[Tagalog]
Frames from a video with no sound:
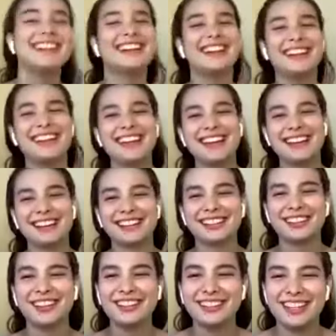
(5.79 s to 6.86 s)
Kaya
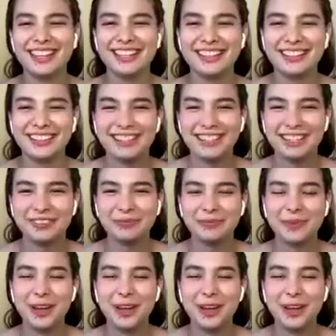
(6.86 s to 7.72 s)
kontiin ko na lang po.